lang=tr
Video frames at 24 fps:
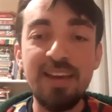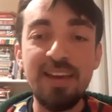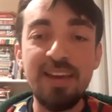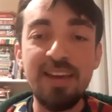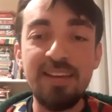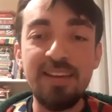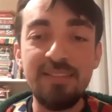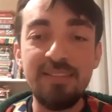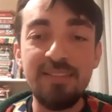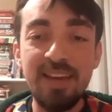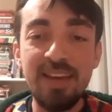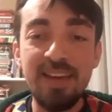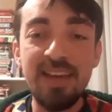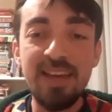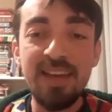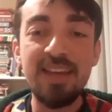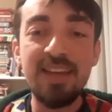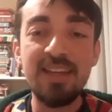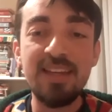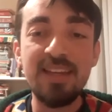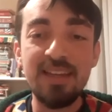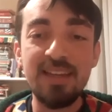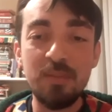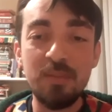Ve
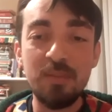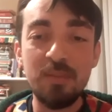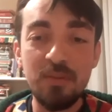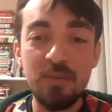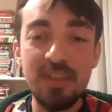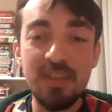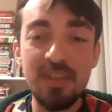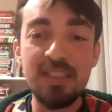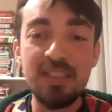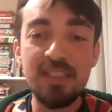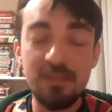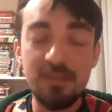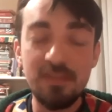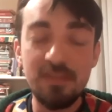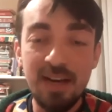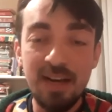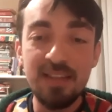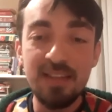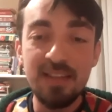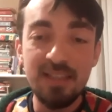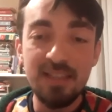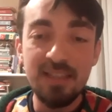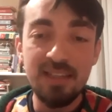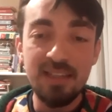e, bir
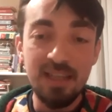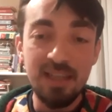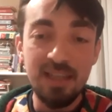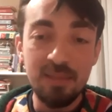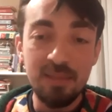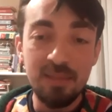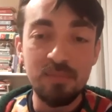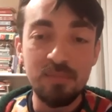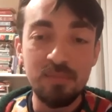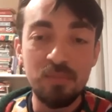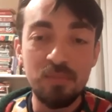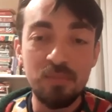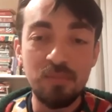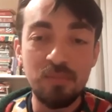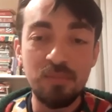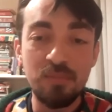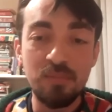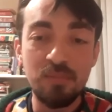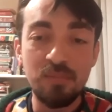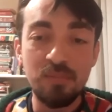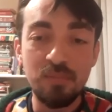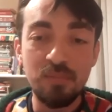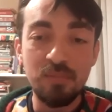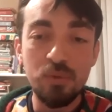festivalde de
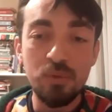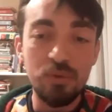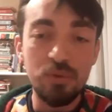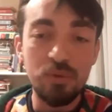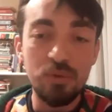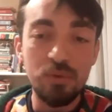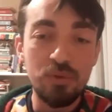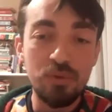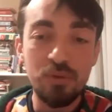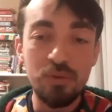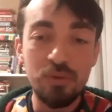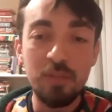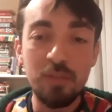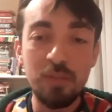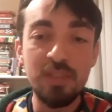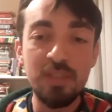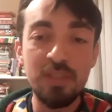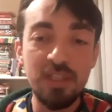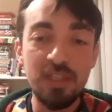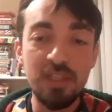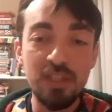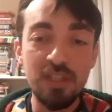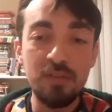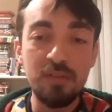hmm, bu Sürdürülebilir
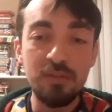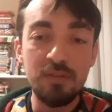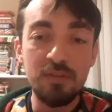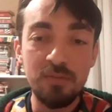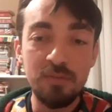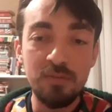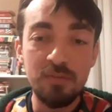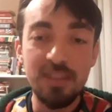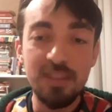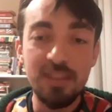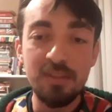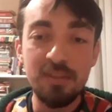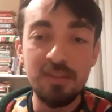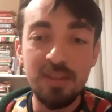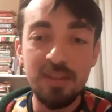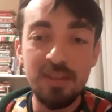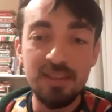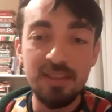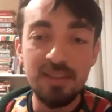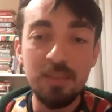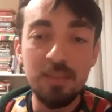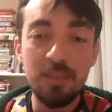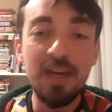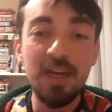Yaşam Film
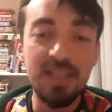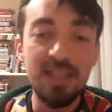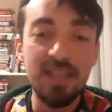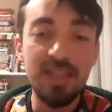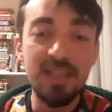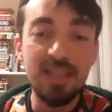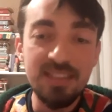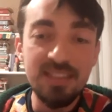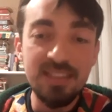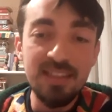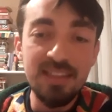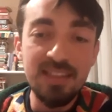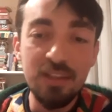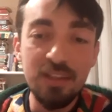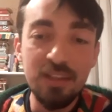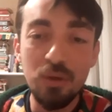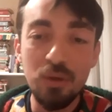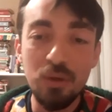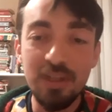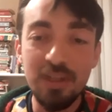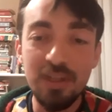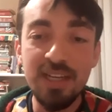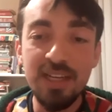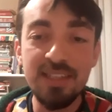Festivali'nde de bir ara etkinlik
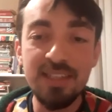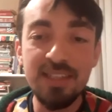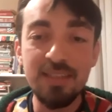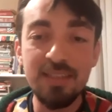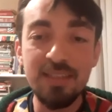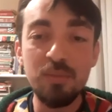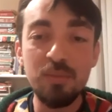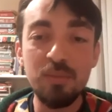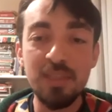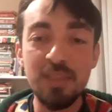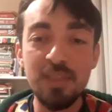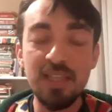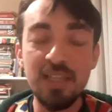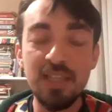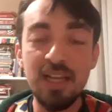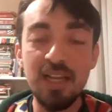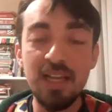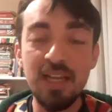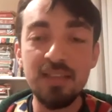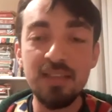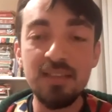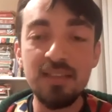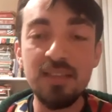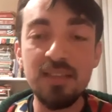olarak yine bir masal
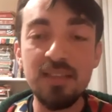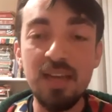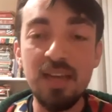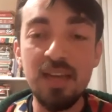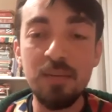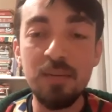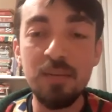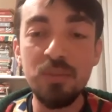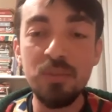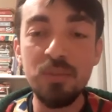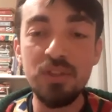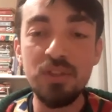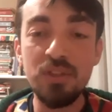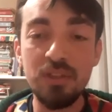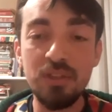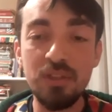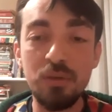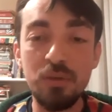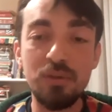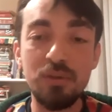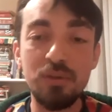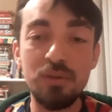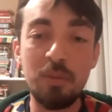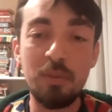anlatısı yapmıştık
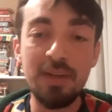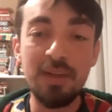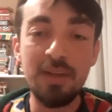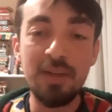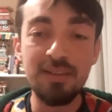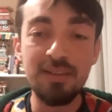o zaman.